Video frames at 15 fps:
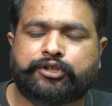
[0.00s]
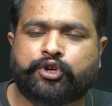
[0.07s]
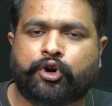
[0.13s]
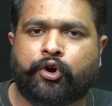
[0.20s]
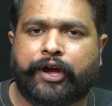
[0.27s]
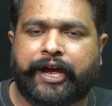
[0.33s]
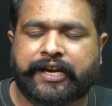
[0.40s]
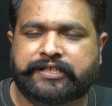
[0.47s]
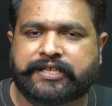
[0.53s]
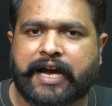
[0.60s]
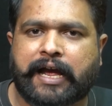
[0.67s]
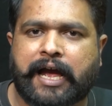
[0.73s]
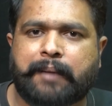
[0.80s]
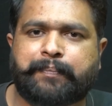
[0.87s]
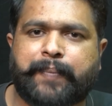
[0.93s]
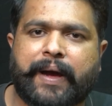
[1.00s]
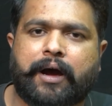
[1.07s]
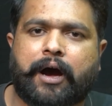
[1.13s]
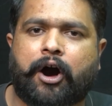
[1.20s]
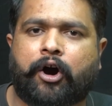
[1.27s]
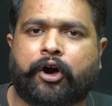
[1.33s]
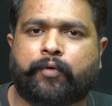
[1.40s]
जो एशिया कप
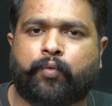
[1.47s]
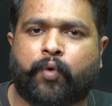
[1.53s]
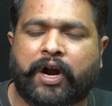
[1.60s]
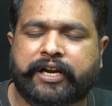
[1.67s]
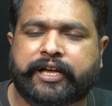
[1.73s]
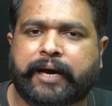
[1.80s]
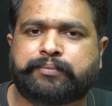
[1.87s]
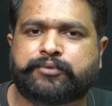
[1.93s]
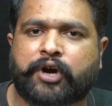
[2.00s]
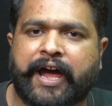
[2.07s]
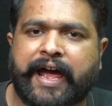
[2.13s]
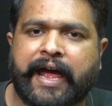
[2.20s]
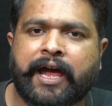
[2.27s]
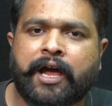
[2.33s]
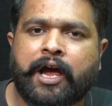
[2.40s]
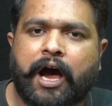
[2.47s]
और वर्ल्ड कप जो है